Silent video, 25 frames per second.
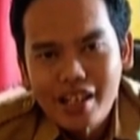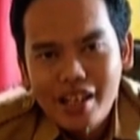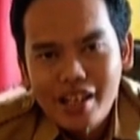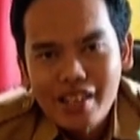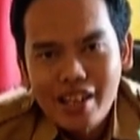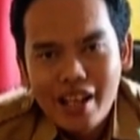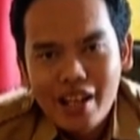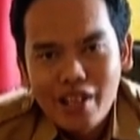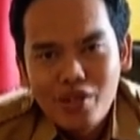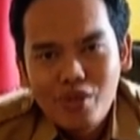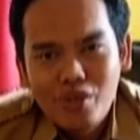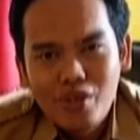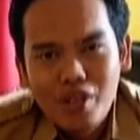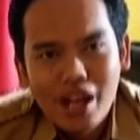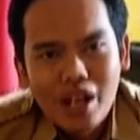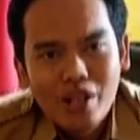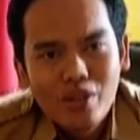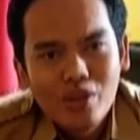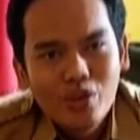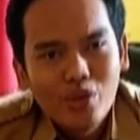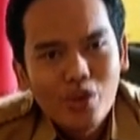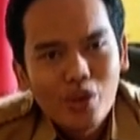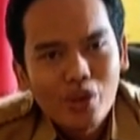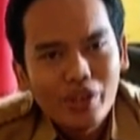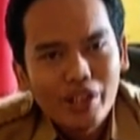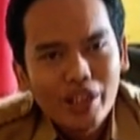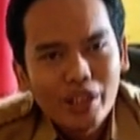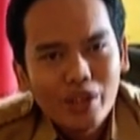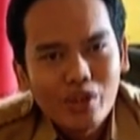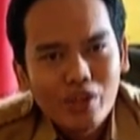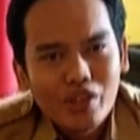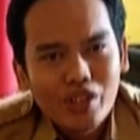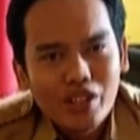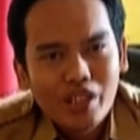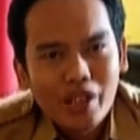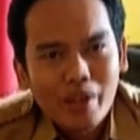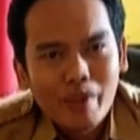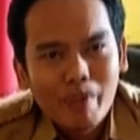yang juga duduk di
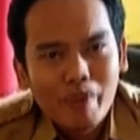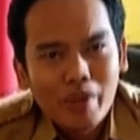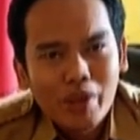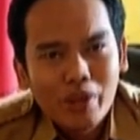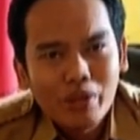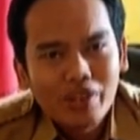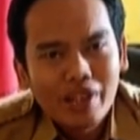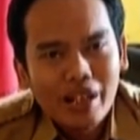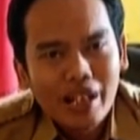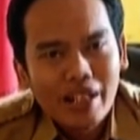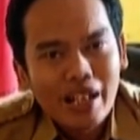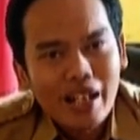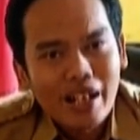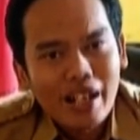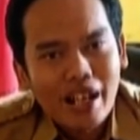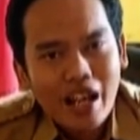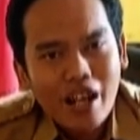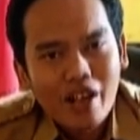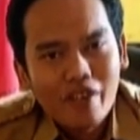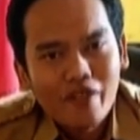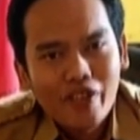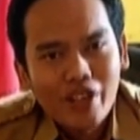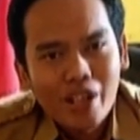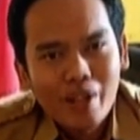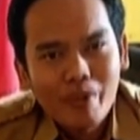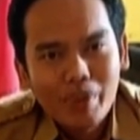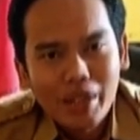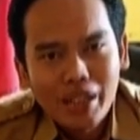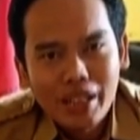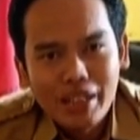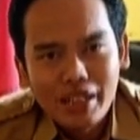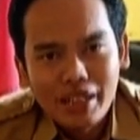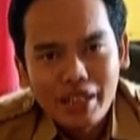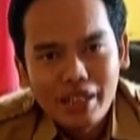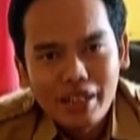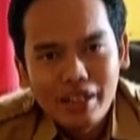kursi penyutradaraan film ini.